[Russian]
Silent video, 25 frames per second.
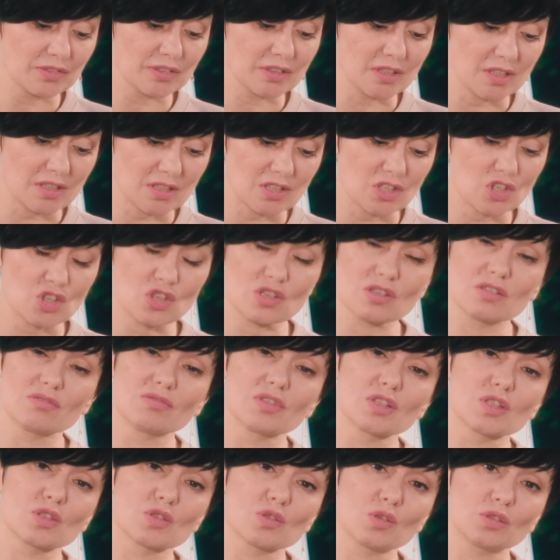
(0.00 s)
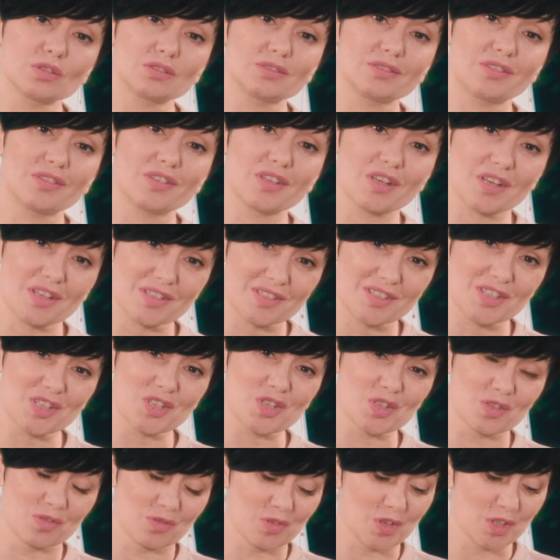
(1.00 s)

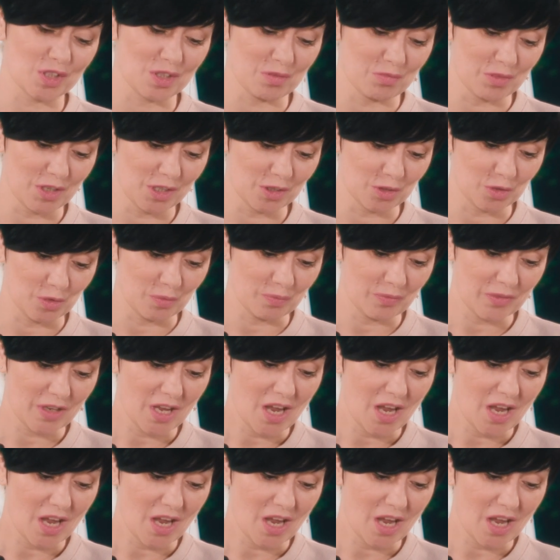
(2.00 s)
1934 году.